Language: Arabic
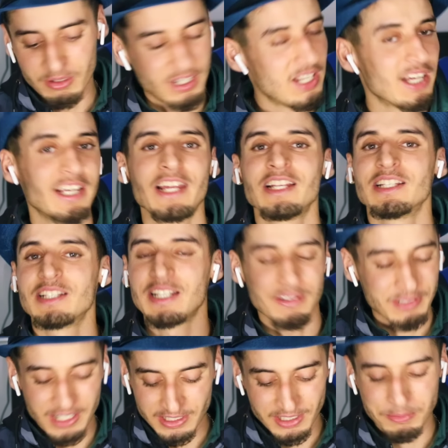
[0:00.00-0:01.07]
ولكن
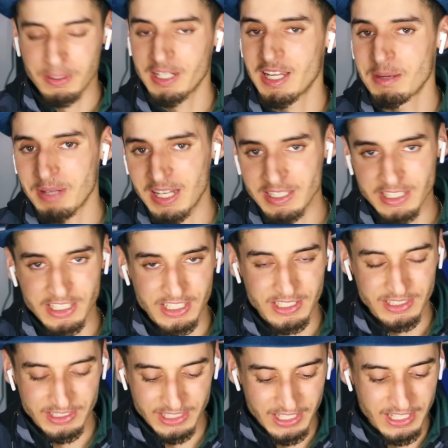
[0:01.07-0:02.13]
نهضه بركان ما غاديش
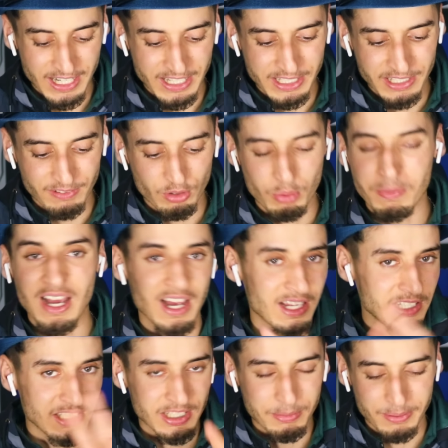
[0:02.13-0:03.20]
طيح النيفو ما
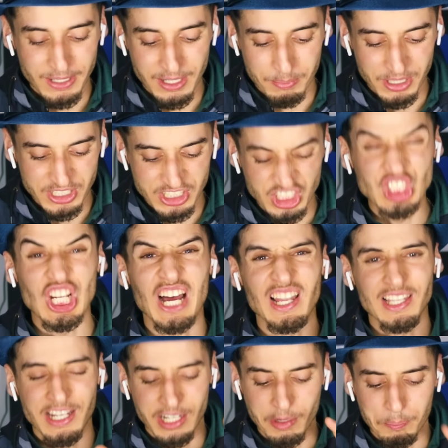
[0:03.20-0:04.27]
غاديش تبيع الماتش ان شاء
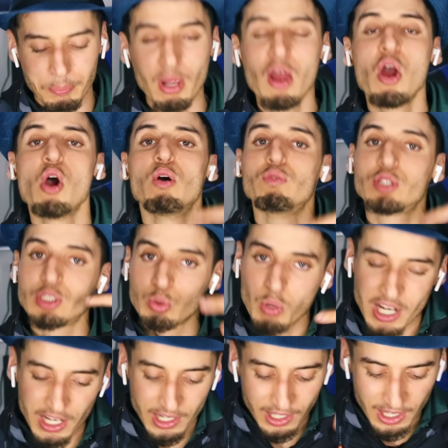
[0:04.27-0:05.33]
الله يا ربي وفي
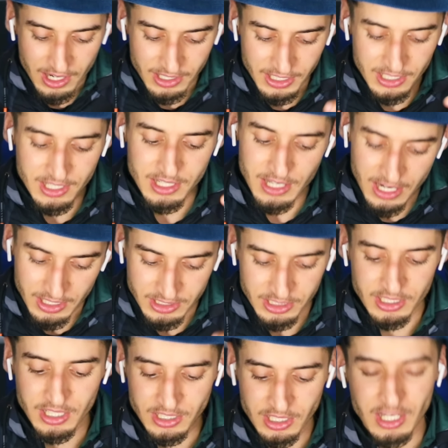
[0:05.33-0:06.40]
السوايع القليله
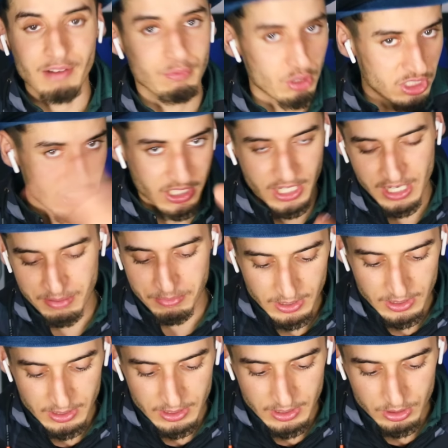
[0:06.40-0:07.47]
الاتيه غادي نعرفوا هادشي كامل
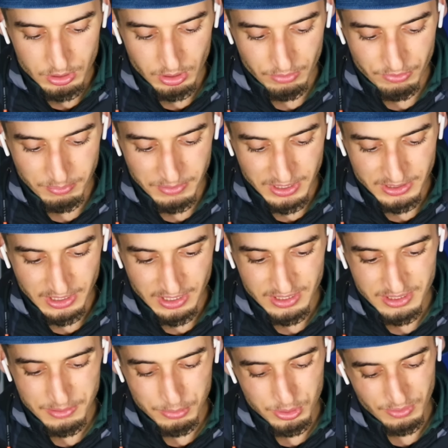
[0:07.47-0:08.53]
شوف في المطار
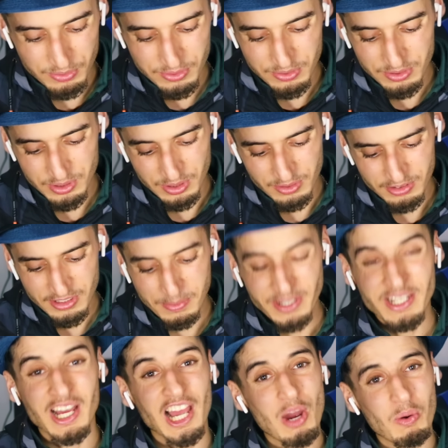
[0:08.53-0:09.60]
طيب، شوف شوف دابا طيب،
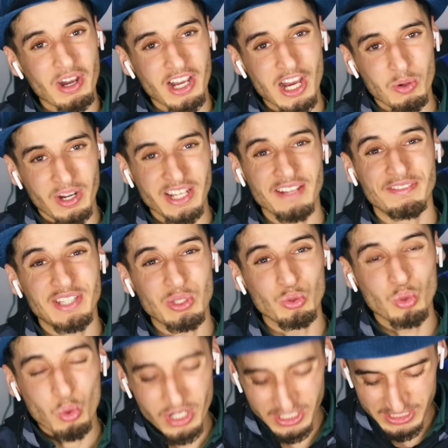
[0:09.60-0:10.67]
حنا خاوه خاوه حنا في
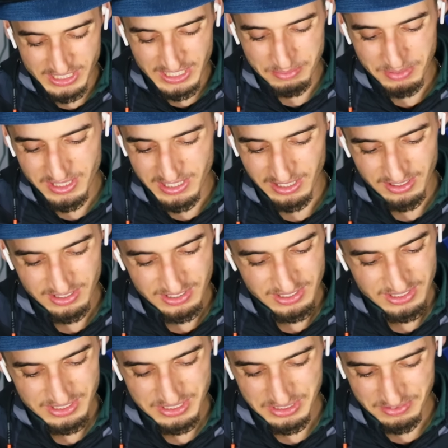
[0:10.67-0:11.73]
دول اسلاميه
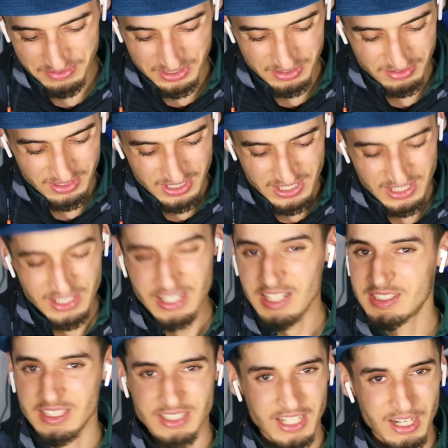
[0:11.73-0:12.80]
شوف شوف
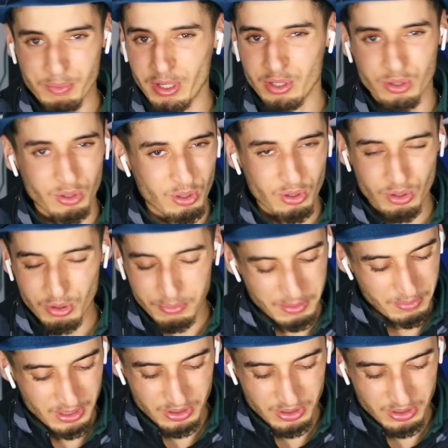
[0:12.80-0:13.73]
الجزائر محكومه